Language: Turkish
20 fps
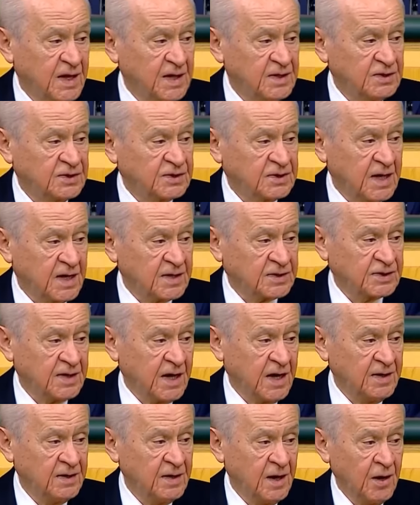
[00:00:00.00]

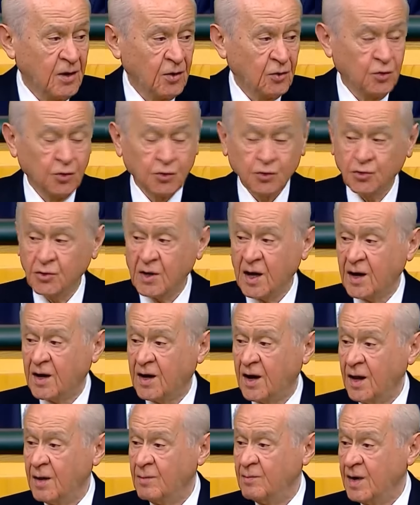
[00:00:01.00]
istersen kusura
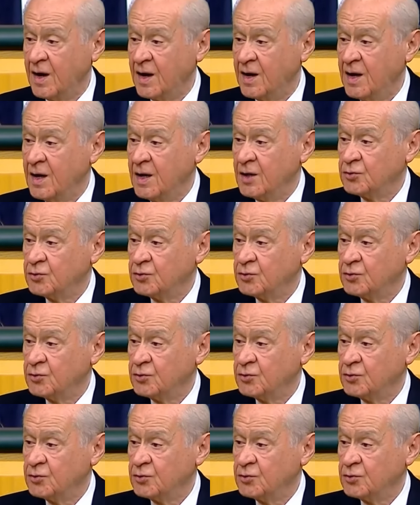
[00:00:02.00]
kalma.